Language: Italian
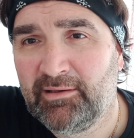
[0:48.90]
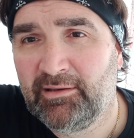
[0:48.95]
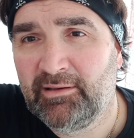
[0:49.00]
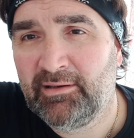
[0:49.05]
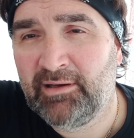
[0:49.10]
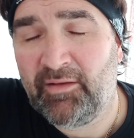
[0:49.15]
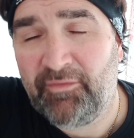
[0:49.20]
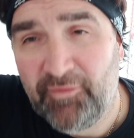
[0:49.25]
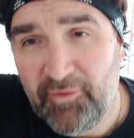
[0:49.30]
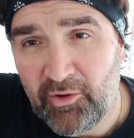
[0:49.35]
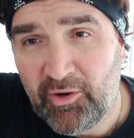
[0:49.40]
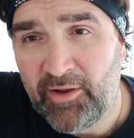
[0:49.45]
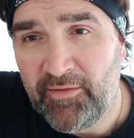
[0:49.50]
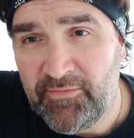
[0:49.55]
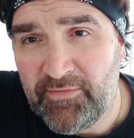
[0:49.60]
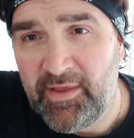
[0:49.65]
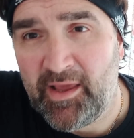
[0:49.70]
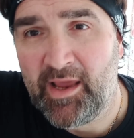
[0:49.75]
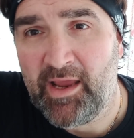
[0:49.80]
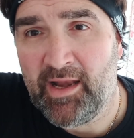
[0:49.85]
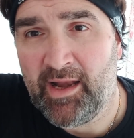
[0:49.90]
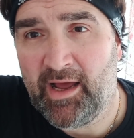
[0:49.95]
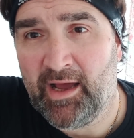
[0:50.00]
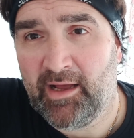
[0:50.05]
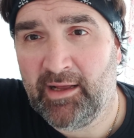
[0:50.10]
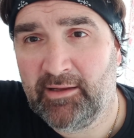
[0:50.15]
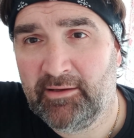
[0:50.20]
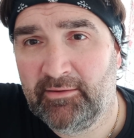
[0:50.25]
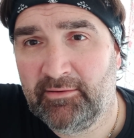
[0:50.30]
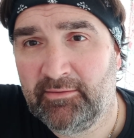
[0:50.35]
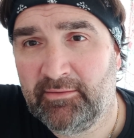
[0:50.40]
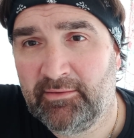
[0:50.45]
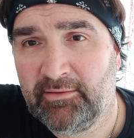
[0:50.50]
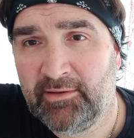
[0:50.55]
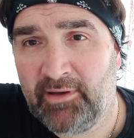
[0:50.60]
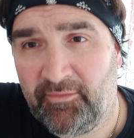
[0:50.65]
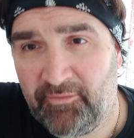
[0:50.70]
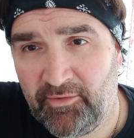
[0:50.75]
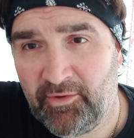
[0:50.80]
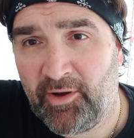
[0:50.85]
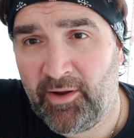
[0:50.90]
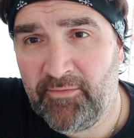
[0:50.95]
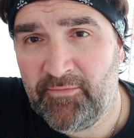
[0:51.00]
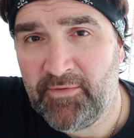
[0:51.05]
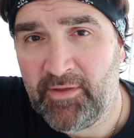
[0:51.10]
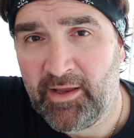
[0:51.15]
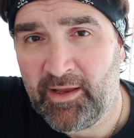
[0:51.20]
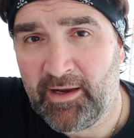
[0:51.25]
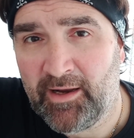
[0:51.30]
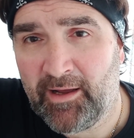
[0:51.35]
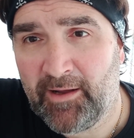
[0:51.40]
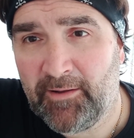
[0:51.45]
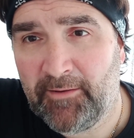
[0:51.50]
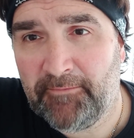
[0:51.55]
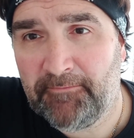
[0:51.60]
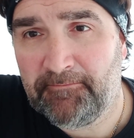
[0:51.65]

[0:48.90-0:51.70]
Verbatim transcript: La Fiorentina, la Fiorentina.